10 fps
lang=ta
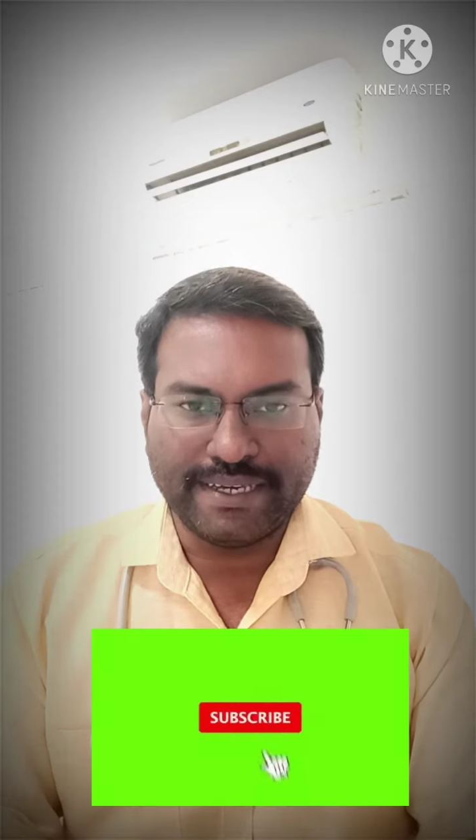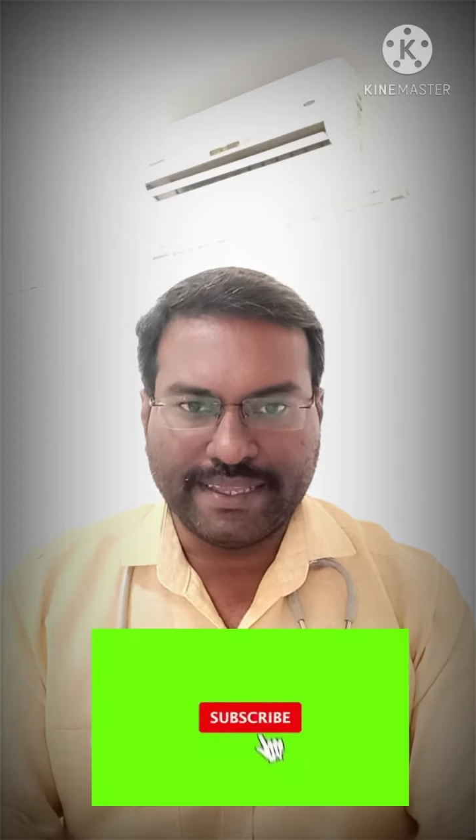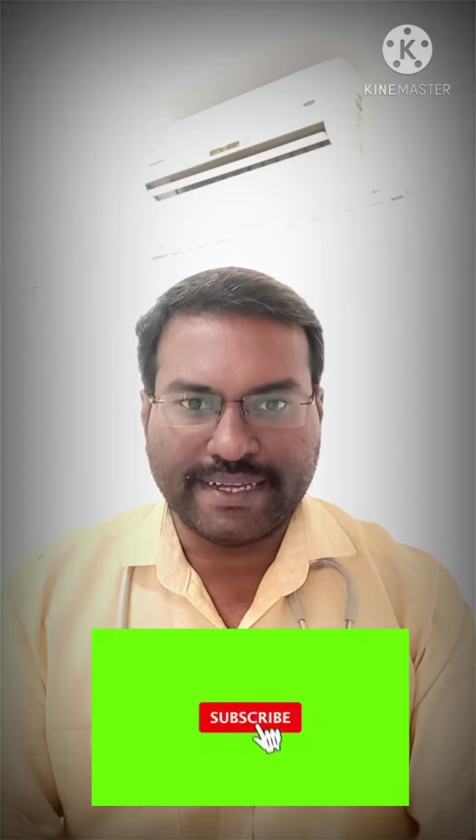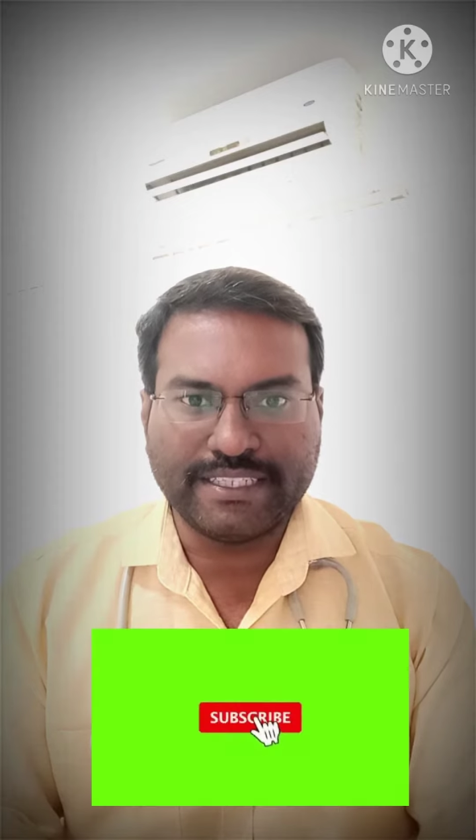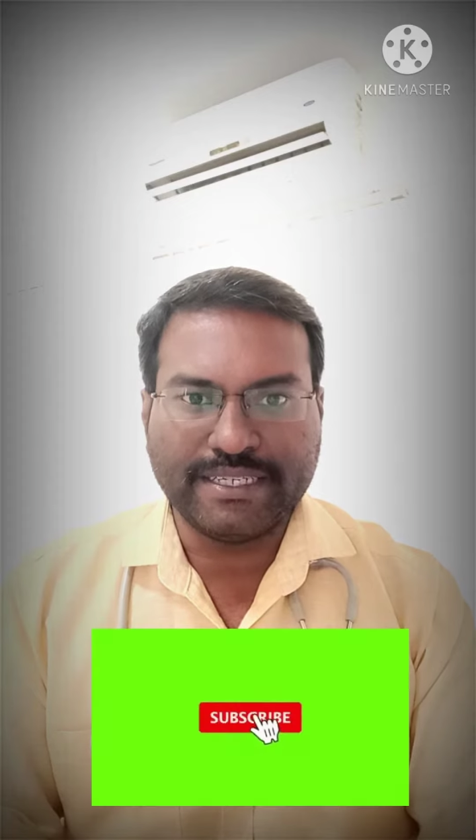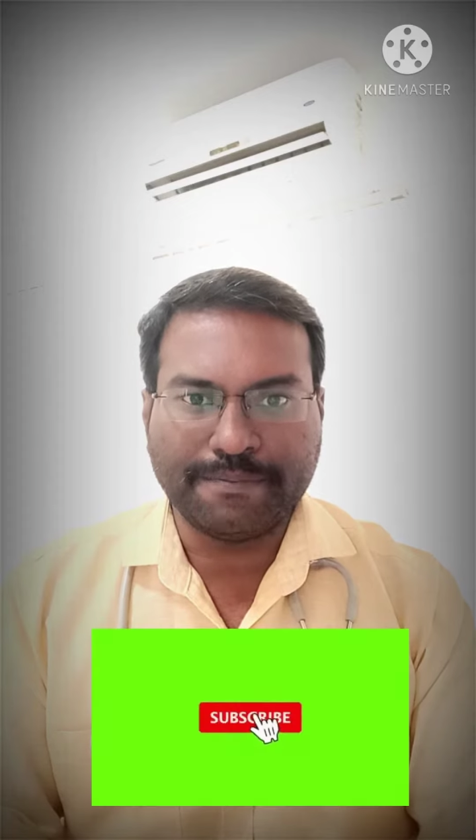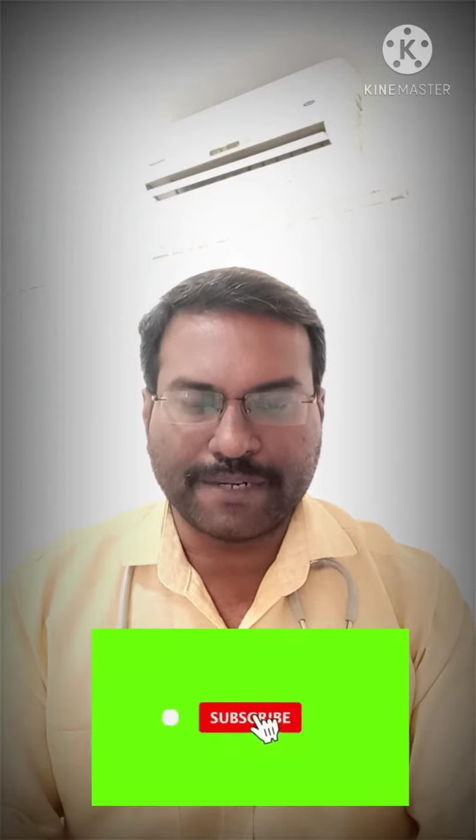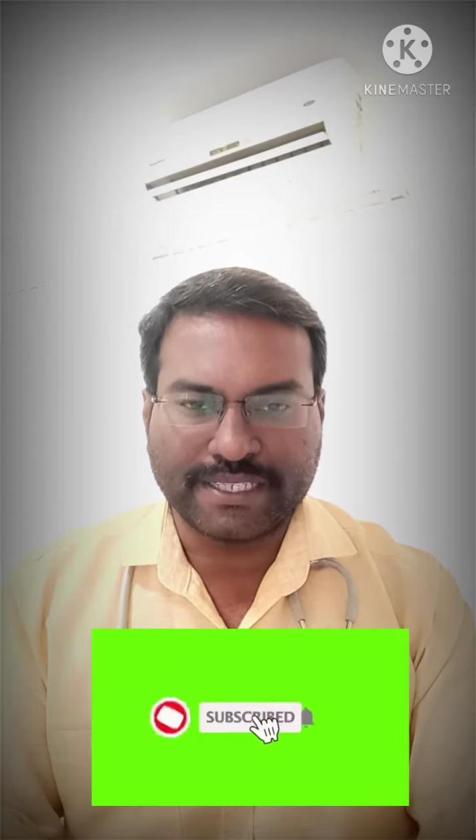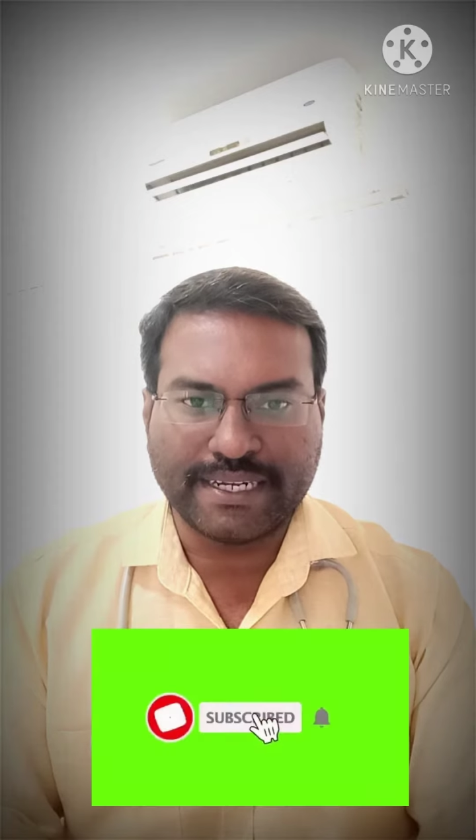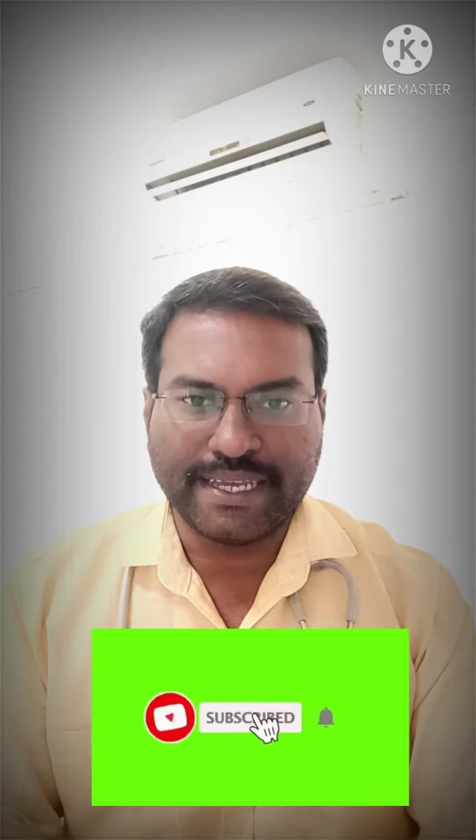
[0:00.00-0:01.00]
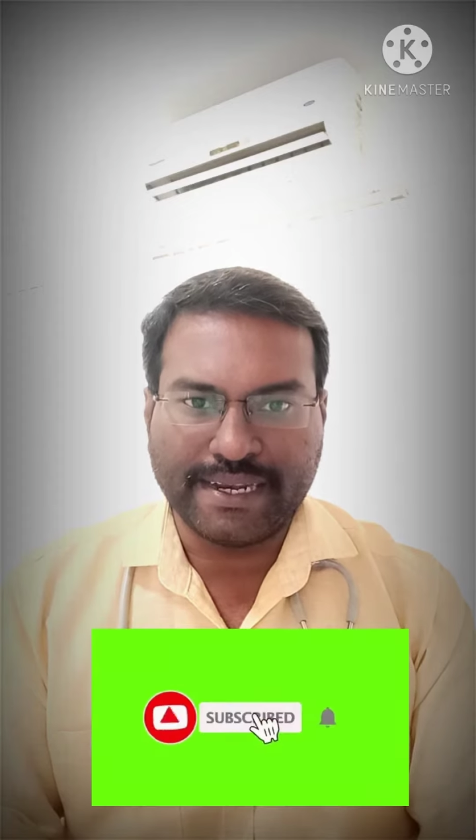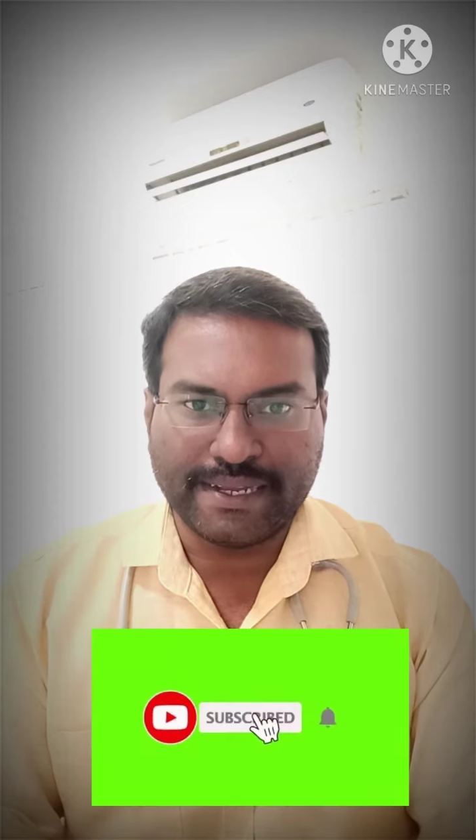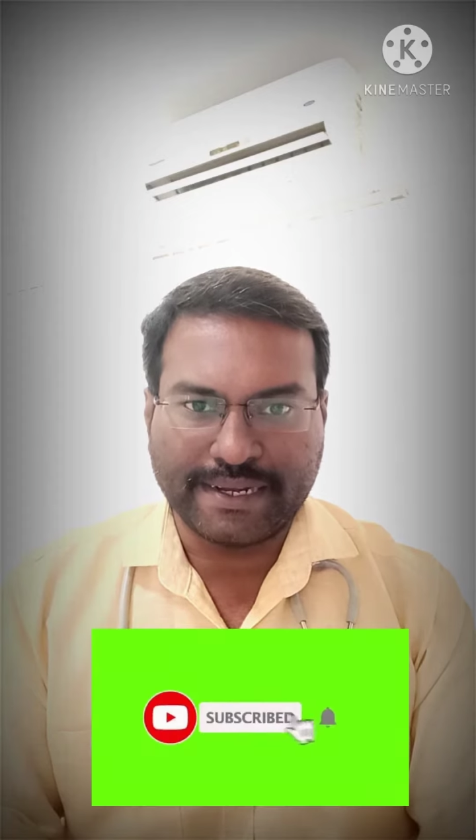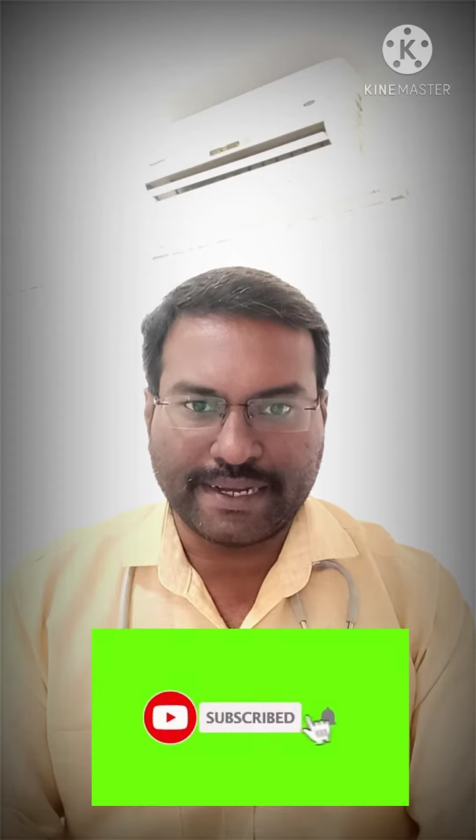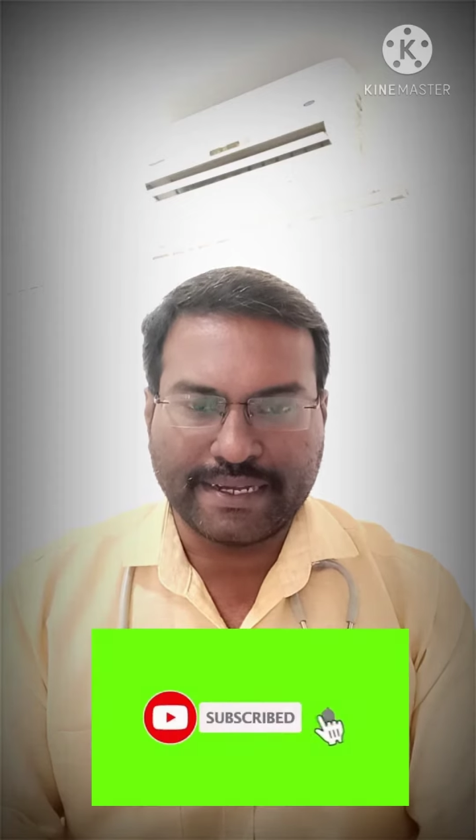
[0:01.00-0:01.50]
ஏதாச்சும் பிரச்சனைகள்
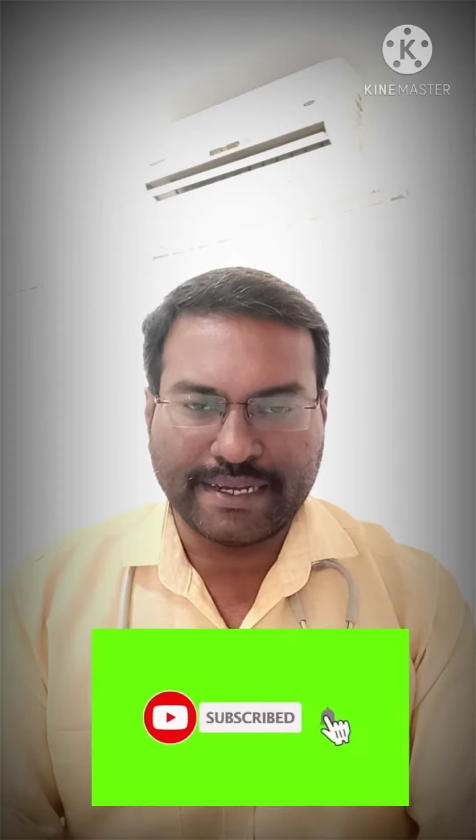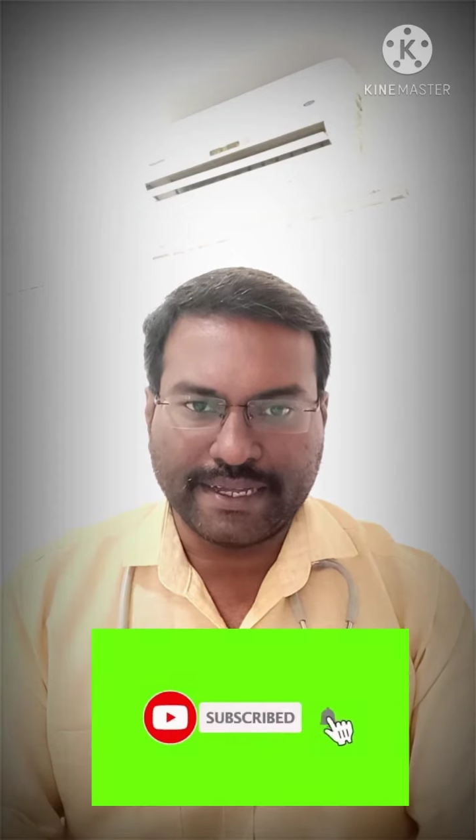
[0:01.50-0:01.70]
இருக்கா